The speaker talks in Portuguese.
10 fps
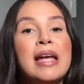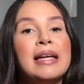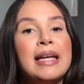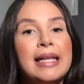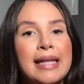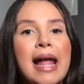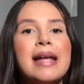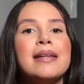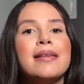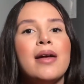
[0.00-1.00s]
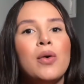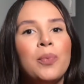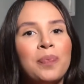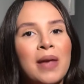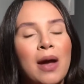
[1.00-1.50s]
que tem então
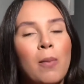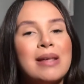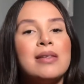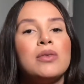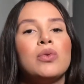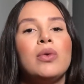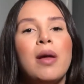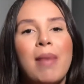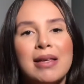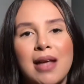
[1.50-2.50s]
uma cintura mais